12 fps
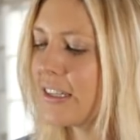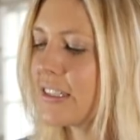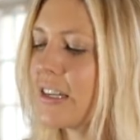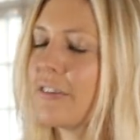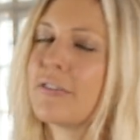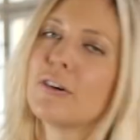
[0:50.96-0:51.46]
ist
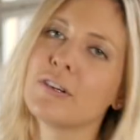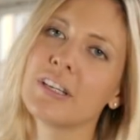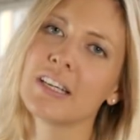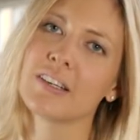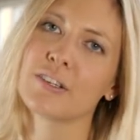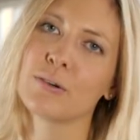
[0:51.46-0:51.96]
aufgrund
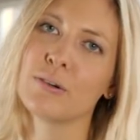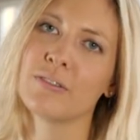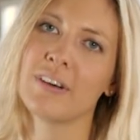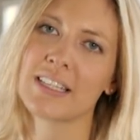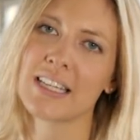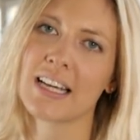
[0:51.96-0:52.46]
ihres hohen
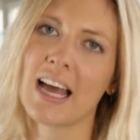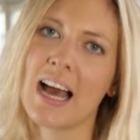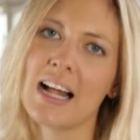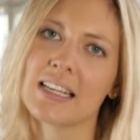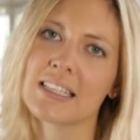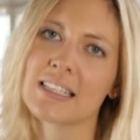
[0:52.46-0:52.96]

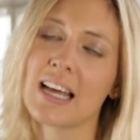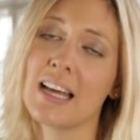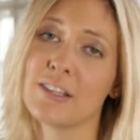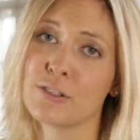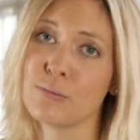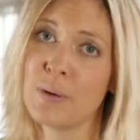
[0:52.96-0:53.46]
Wassergehaltes
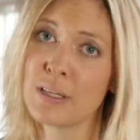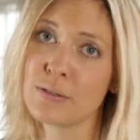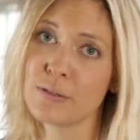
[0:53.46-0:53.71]
ein super